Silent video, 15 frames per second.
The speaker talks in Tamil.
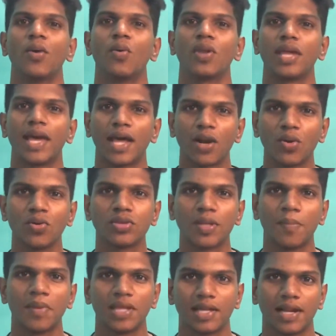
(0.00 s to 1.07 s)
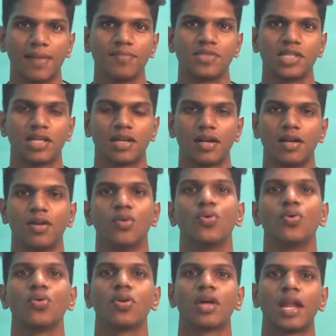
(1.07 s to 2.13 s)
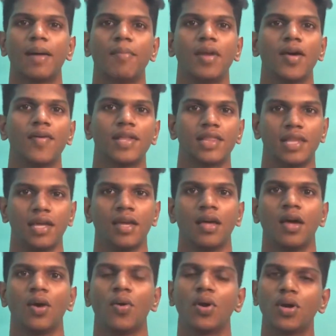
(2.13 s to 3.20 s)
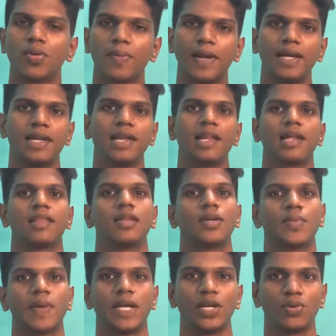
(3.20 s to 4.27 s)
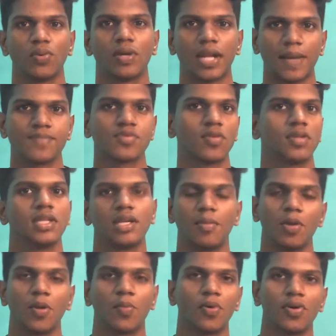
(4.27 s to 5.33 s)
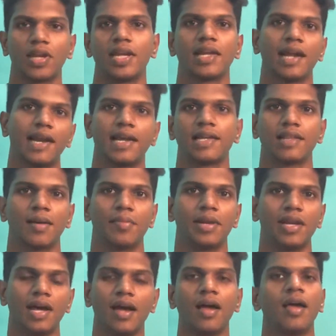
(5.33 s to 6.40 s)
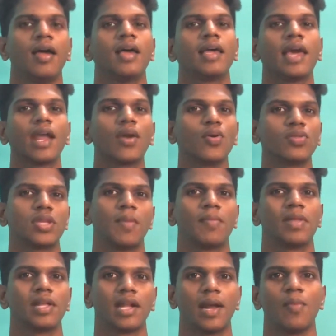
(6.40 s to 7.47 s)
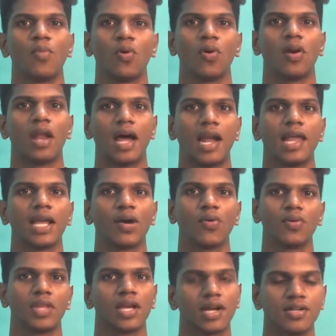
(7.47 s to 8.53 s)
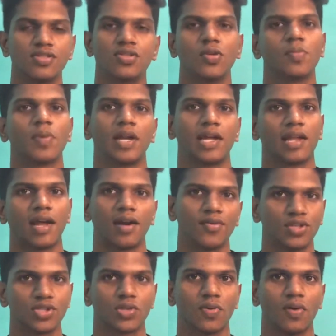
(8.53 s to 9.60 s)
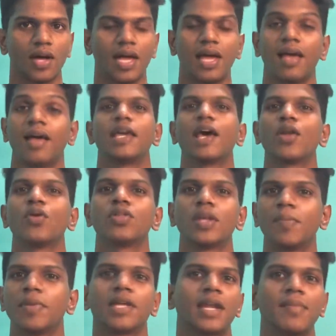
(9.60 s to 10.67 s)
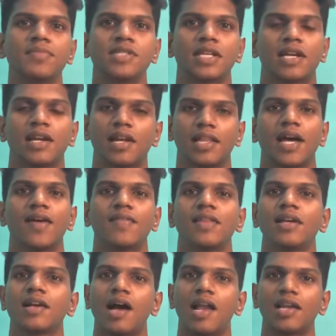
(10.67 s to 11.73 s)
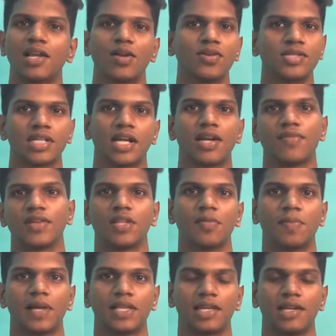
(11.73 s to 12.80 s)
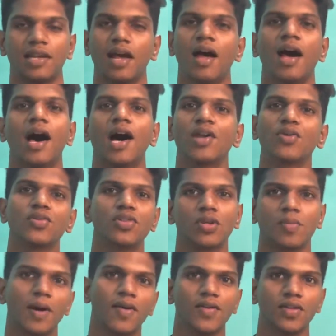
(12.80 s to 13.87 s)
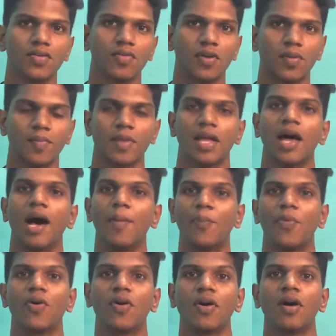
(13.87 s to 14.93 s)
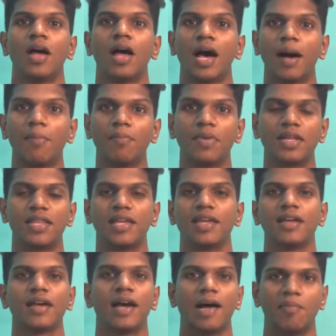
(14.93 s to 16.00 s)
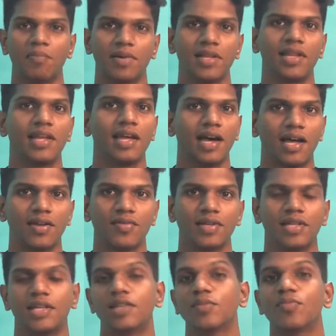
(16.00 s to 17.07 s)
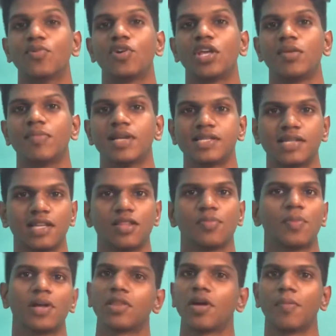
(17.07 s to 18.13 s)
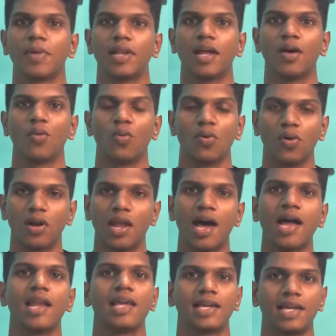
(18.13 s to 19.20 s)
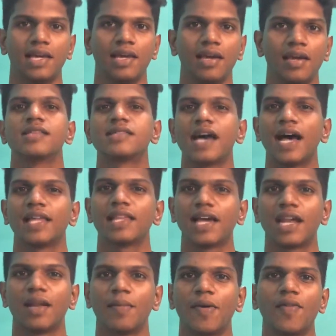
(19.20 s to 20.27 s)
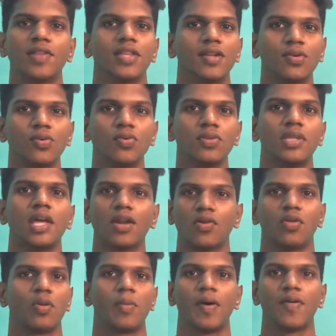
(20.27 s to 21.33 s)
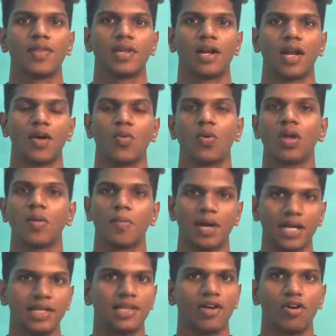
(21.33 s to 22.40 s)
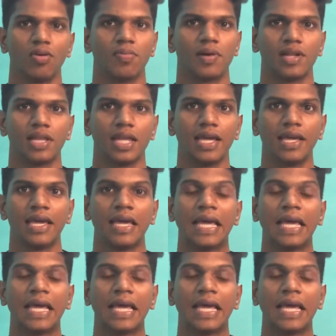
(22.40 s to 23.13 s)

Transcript: ஒரு இரநூத்தம்பது கிராம் சிக்கன் நூறு கிராமில் வந்து ஒரு டுவெண்ட்டிலேருந்து டுவெண்ட்டி டூ கிராம்ஸ் வந்து நம்மளுக்கு ப்ரோட்டீன் கிடைக்குது அப்படின்னா இரநூத்தம்பது கிராம் ஒரு நாளைக்கு அவங்க வந்து கன்சியூம் பண்ணிக்கிறாங்கன்னு வச்சுக்கோங்க இரநூத்தம்பது கிராம் சிக்கன் அதாவது கால் கிலோ சிக்கன் வந்து பார்த்தீங்கன்னா அறுபது ரூபாய் வந்து வரும் அப்போ ஐம்பது ஐம்பது அறுபது இது மூணையுமே சேர்த்து பார்த்தோம் அப்படின்னா ஒரு நாளைக்கு சாதாரணமா வந்து நூத்தி அறுபது ரூபாய் வந்துன்னா உங்களுக்கு மணி தேவைப்படுது